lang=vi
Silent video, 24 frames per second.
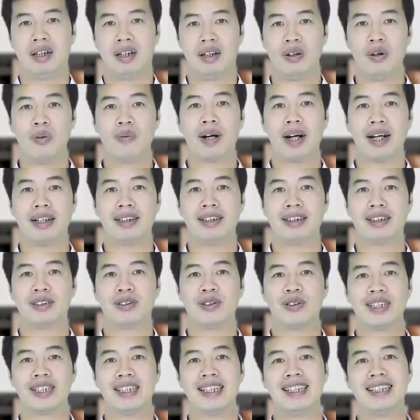À, hôm nay
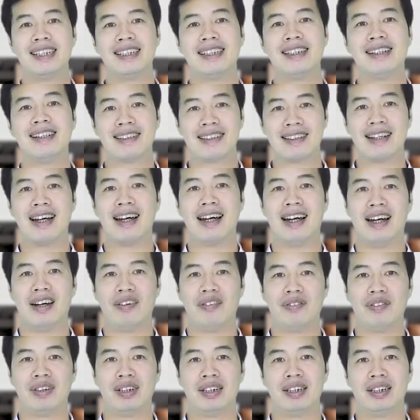tôi xin chia
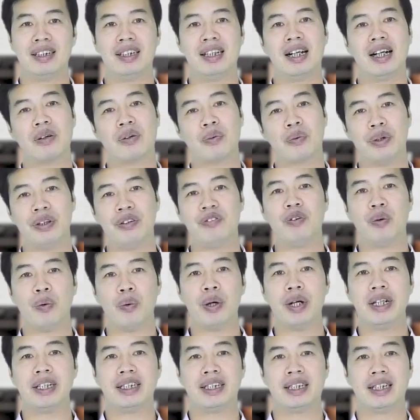sẻ với à, quý phụ
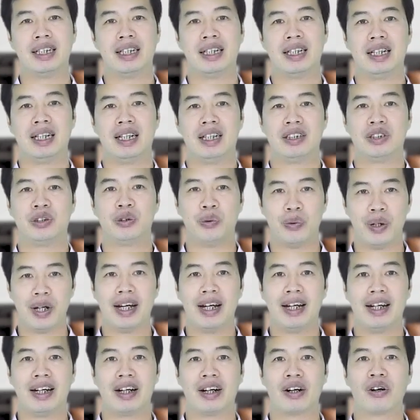huynh chủ
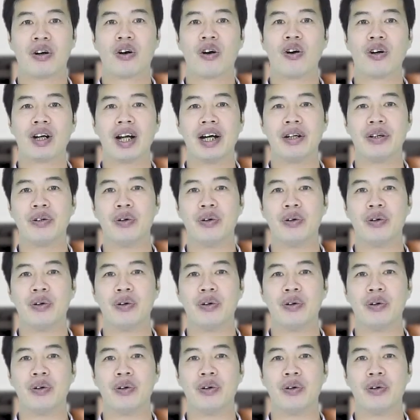đề con